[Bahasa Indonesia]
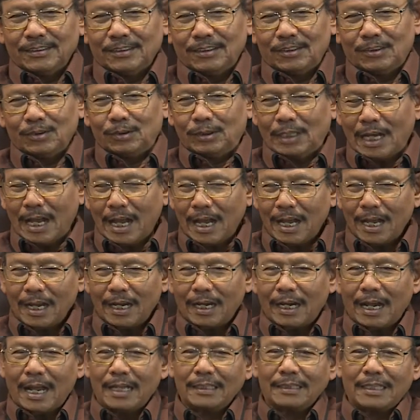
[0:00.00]

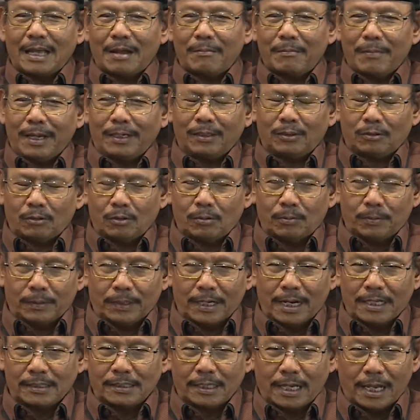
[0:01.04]
Juga Kataman dulu
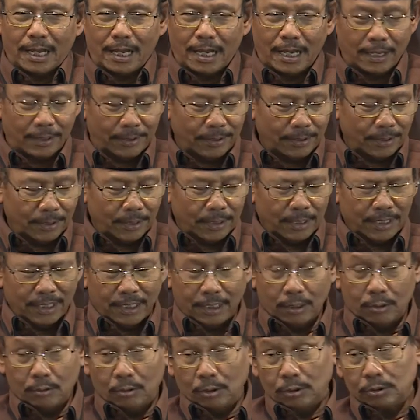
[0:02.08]
pernah saya
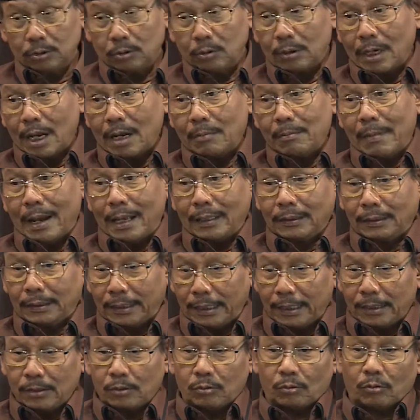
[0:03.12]
ikut orang
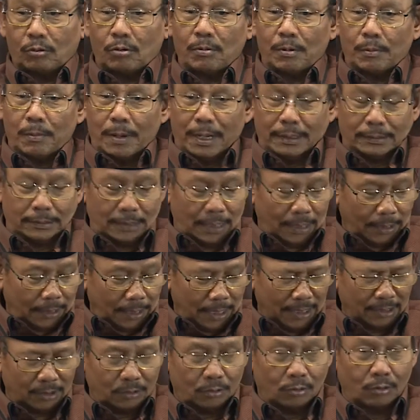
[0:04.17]
mati suruh
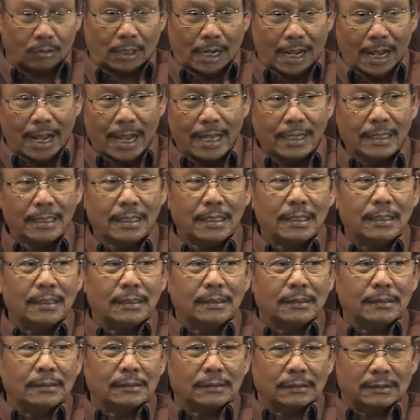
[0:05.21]
membacakan Quran
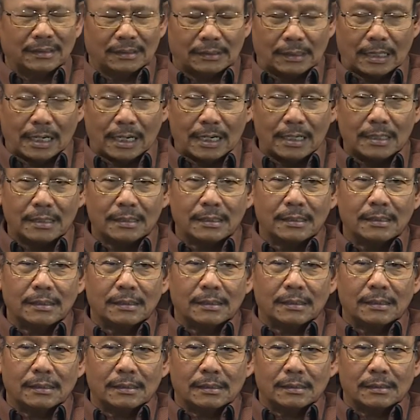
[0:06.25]
ya
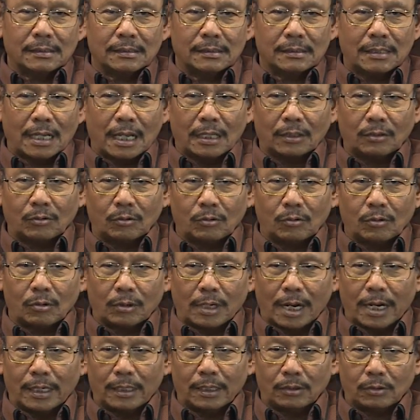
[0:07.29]
satu
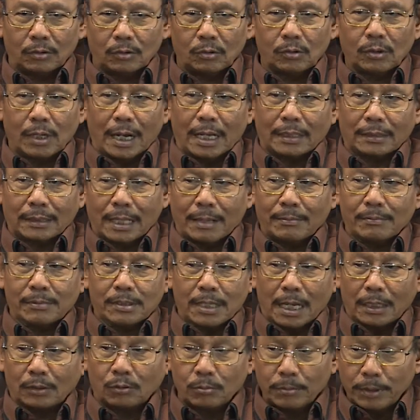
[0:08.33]
Quran itu katam
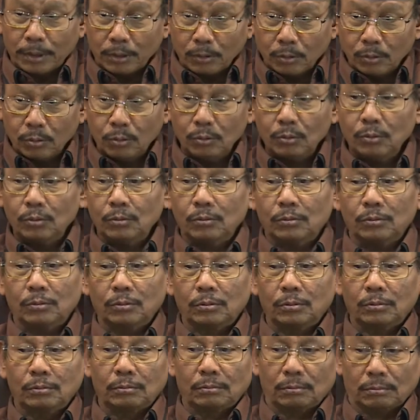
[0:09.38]
satu minggu
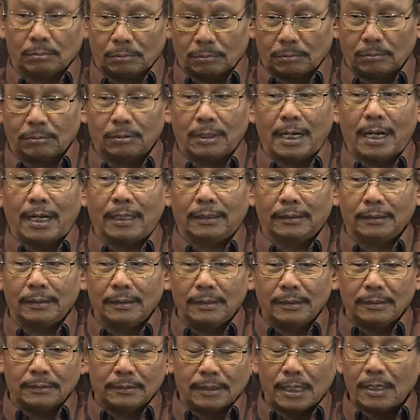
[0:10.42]
kurang
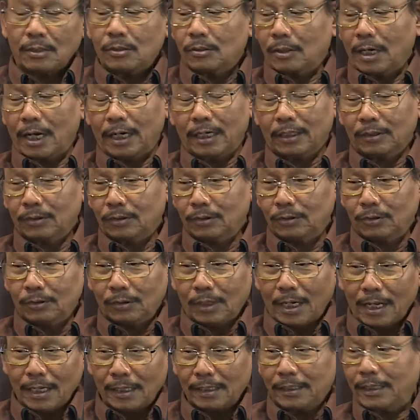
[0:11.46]
saya juga gitu
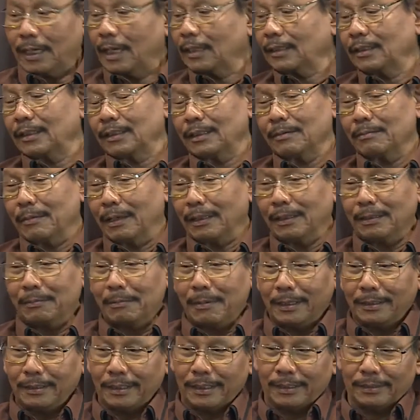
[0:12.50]
juga lihati
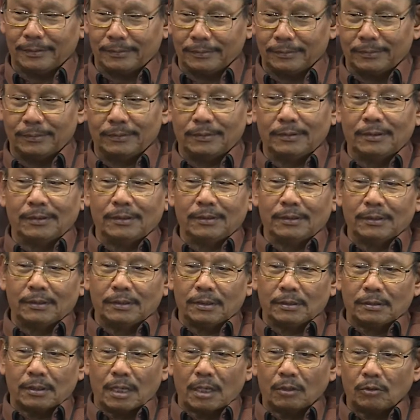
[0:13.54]
teman-temannya
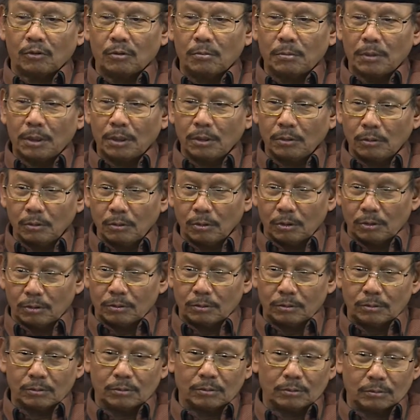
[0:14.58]
satu minggu loh
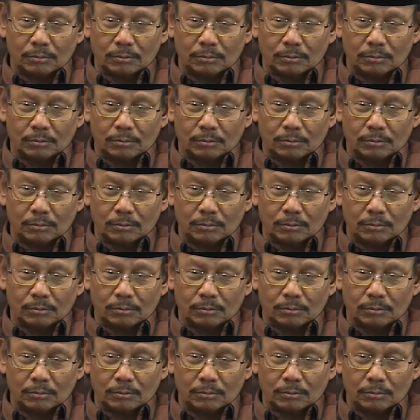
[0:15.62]
itu